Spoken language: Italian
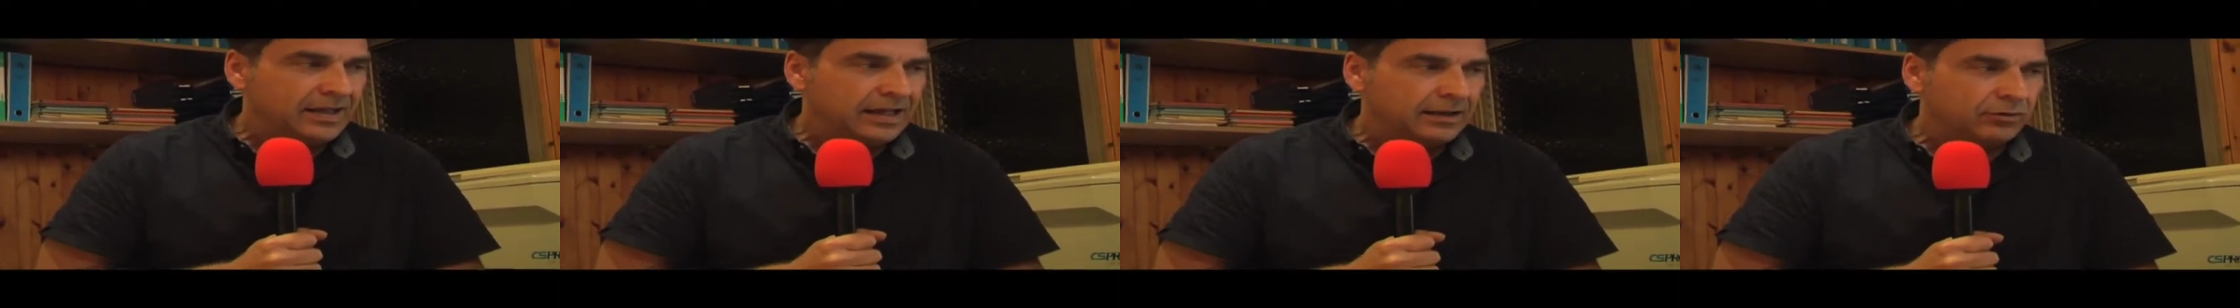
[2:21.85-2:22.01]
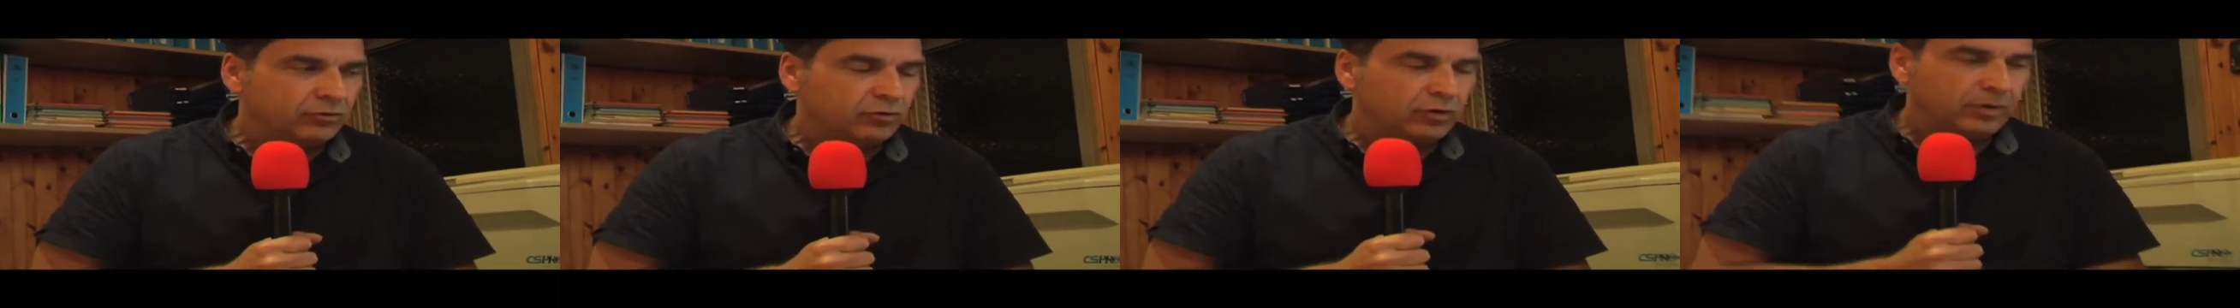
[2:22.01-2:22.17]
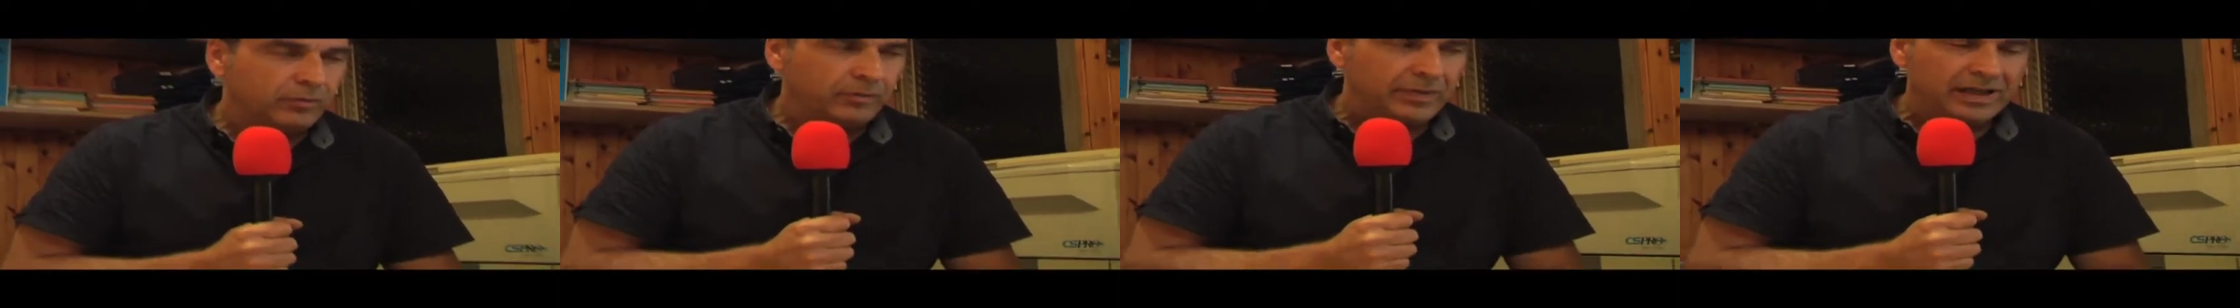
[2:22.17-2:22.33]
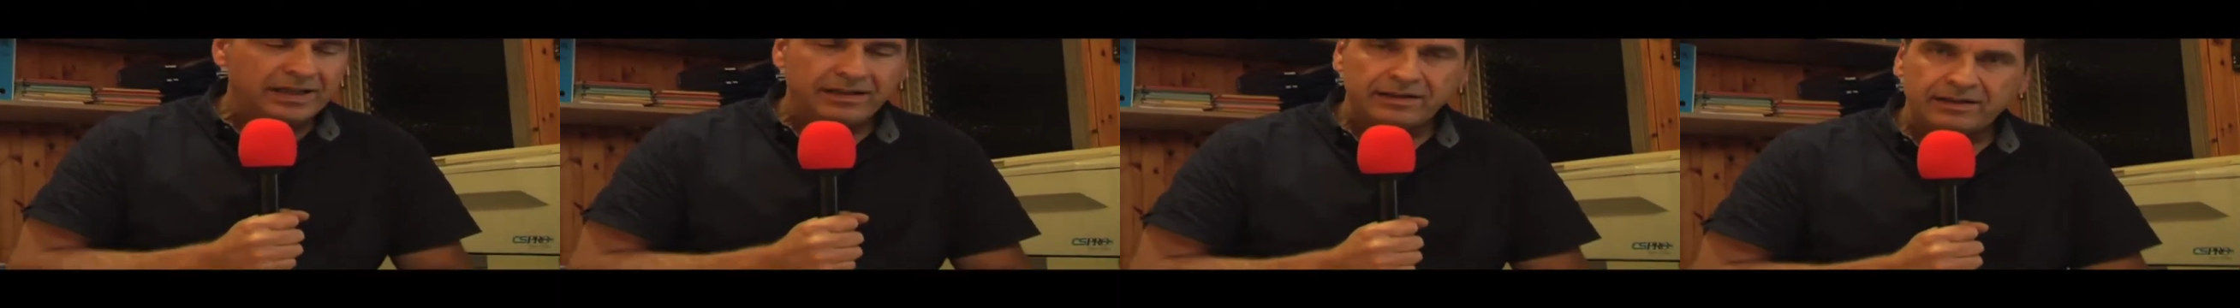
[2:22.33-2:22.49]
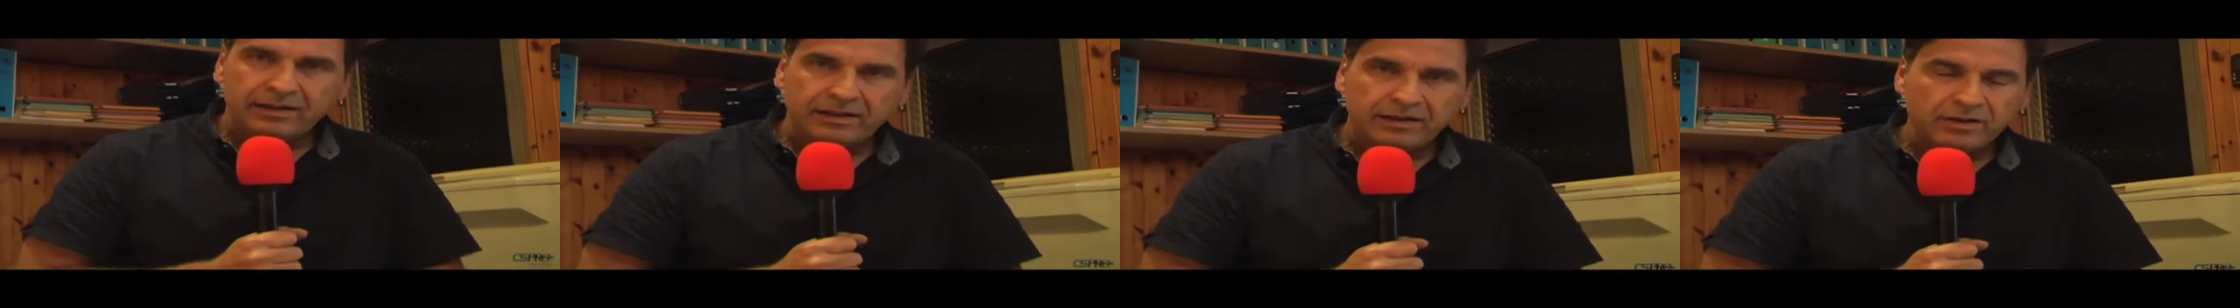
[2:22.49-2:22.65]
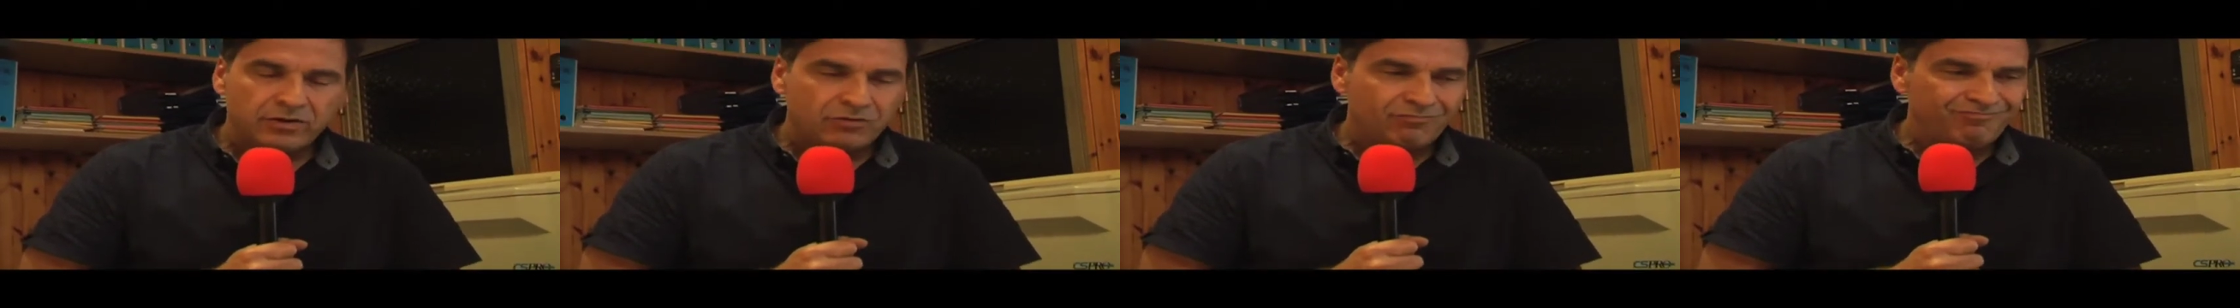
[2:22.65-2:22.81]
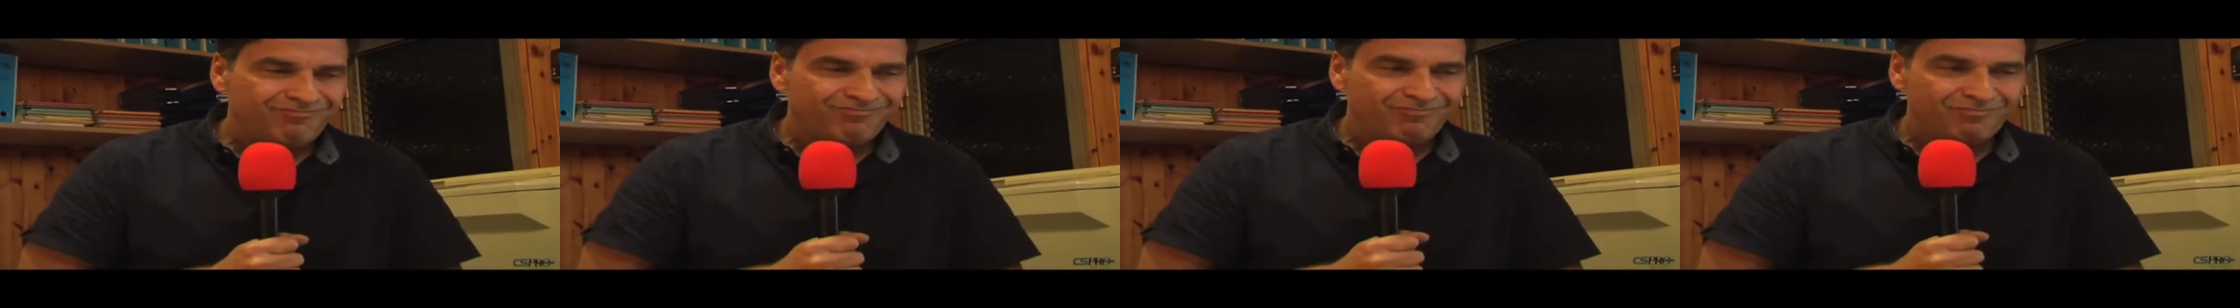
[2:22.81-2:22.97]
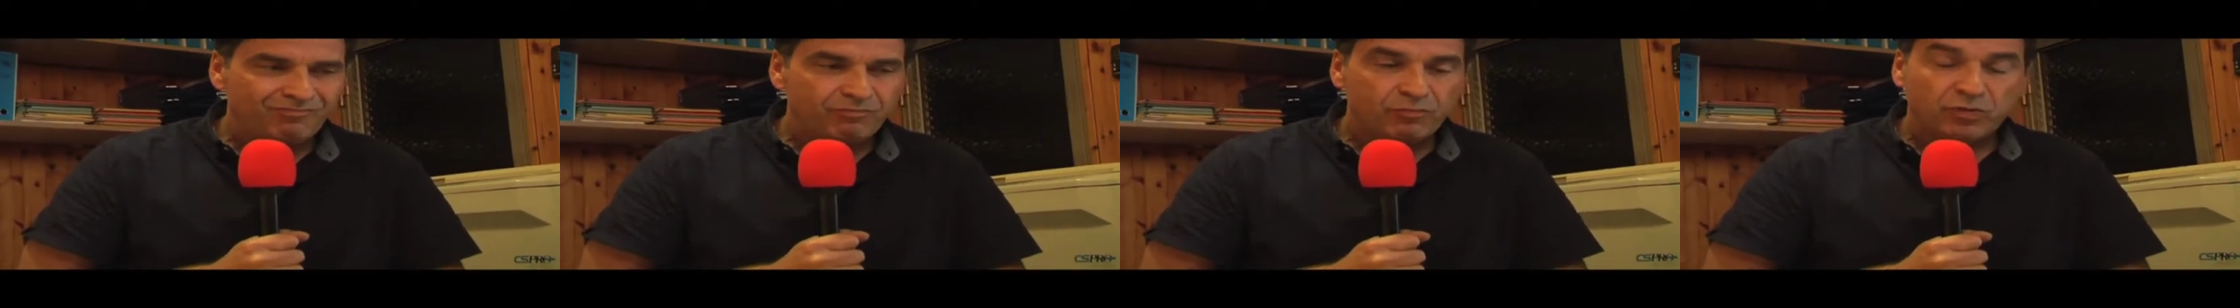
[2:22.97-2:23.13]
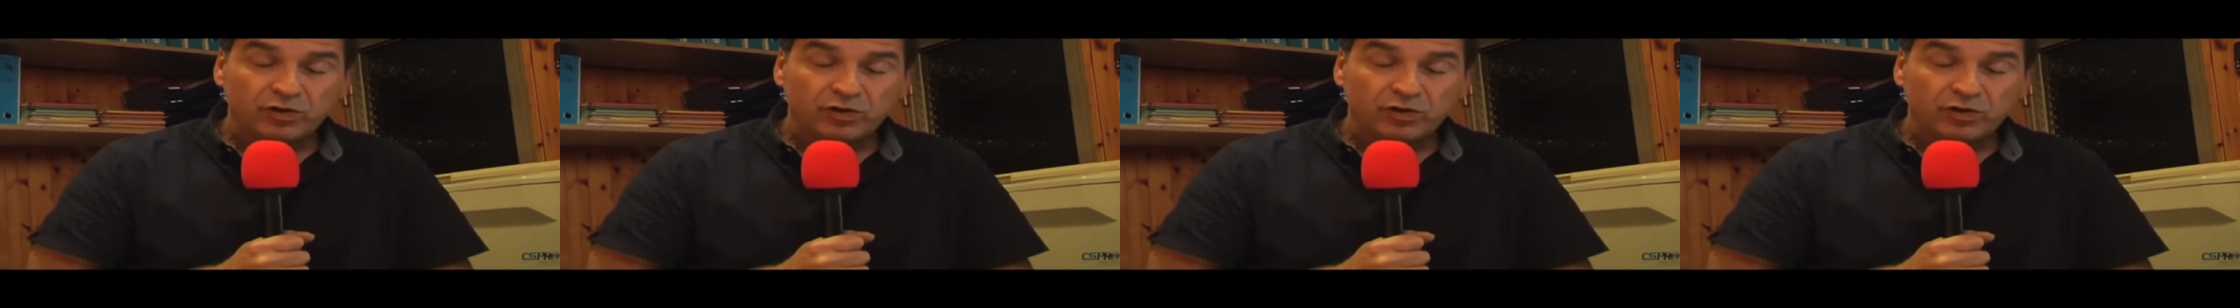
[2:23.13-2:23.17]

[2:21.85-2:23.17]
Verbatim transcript: attualmente mm,